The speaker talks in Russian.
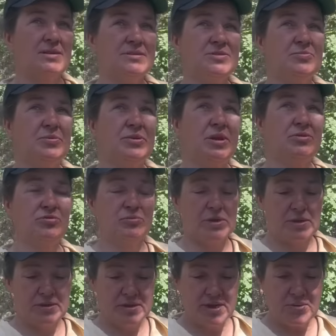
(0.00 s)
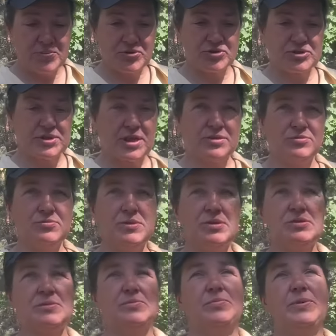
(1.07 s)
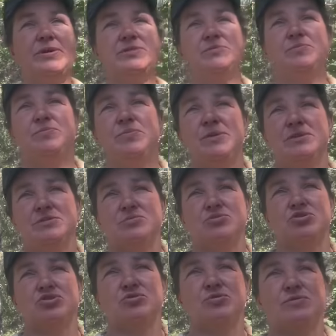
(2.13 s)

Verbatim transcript: собираю, но у меня нога прошла, ну, пон... но мне там... 5, 5 мешков 5 собираешь? Мешков.